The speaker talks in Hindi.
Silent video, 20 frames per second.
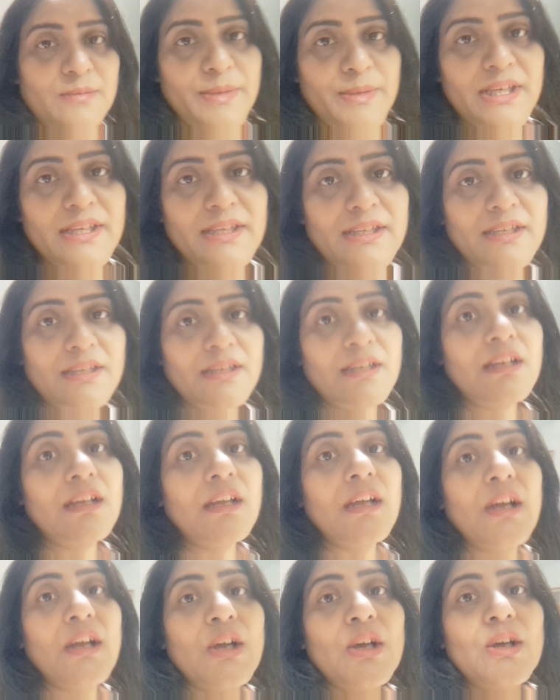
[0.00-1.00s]
हैं पहले
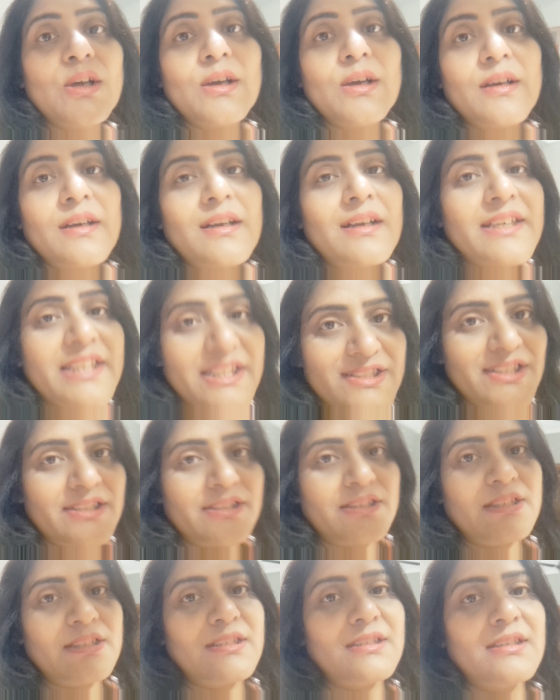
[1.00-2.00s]
किचन
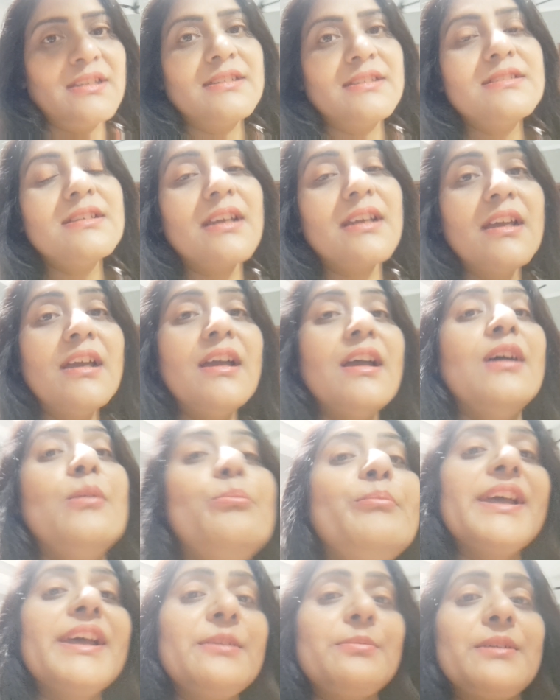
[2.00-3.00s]
की ठीक है
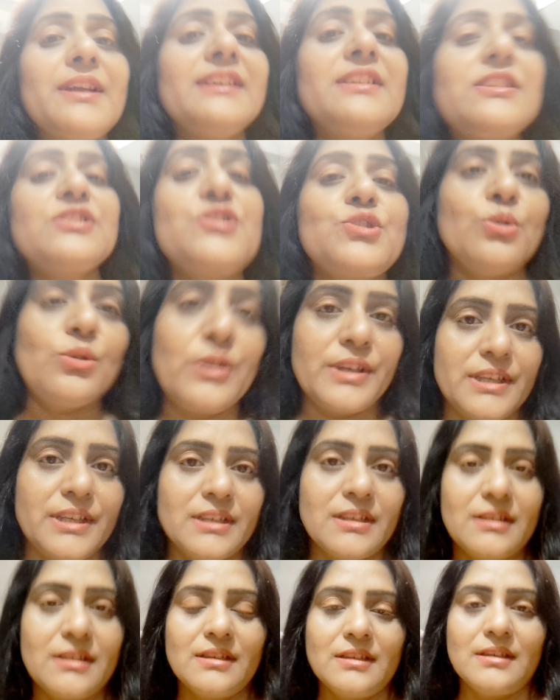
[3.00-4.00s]
मैंने बनाए थे छोले
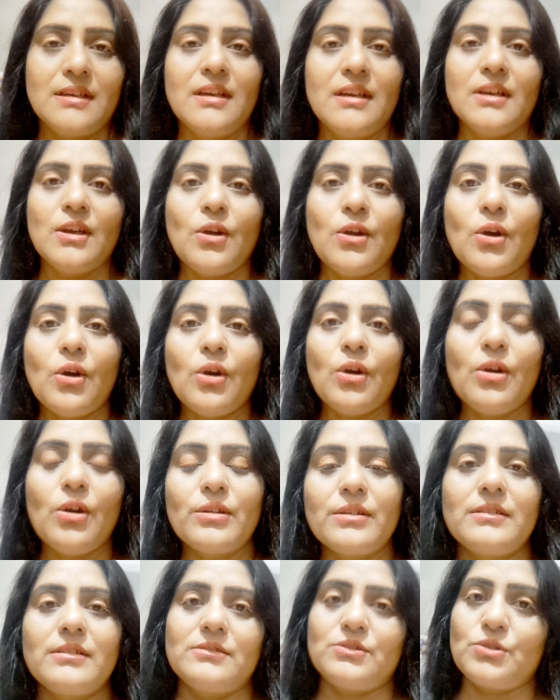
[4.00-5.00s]

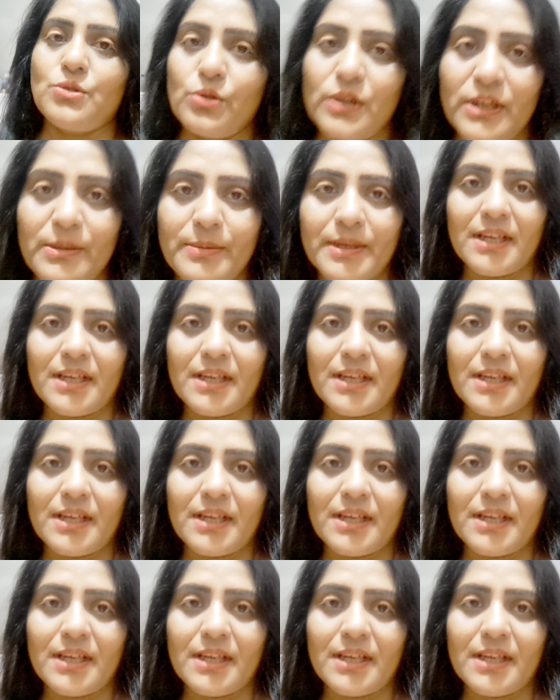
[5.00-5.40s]
और छोले